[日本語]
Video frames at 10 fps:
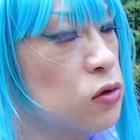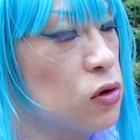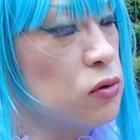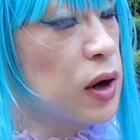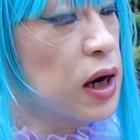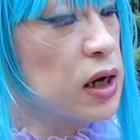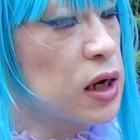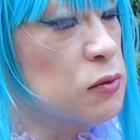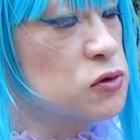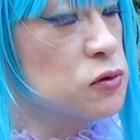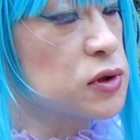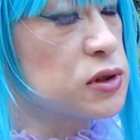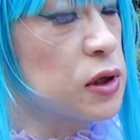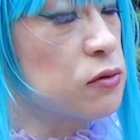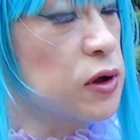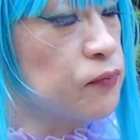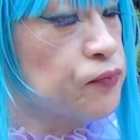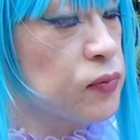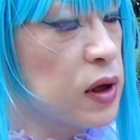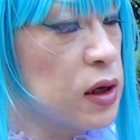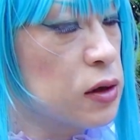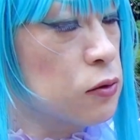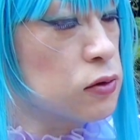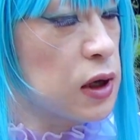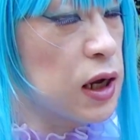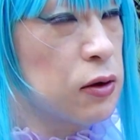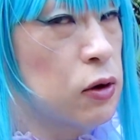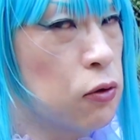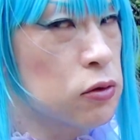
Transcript: 鶏の唐揚げもそうですけどねこうゴ